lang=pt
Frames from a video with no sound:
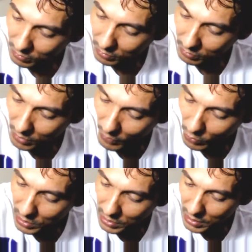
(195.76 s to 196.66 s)
para
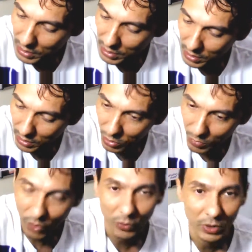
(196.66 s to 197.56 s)
vocês que eu espero
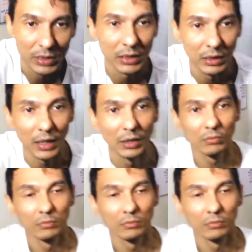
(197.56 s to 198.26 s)
que vocês entendam.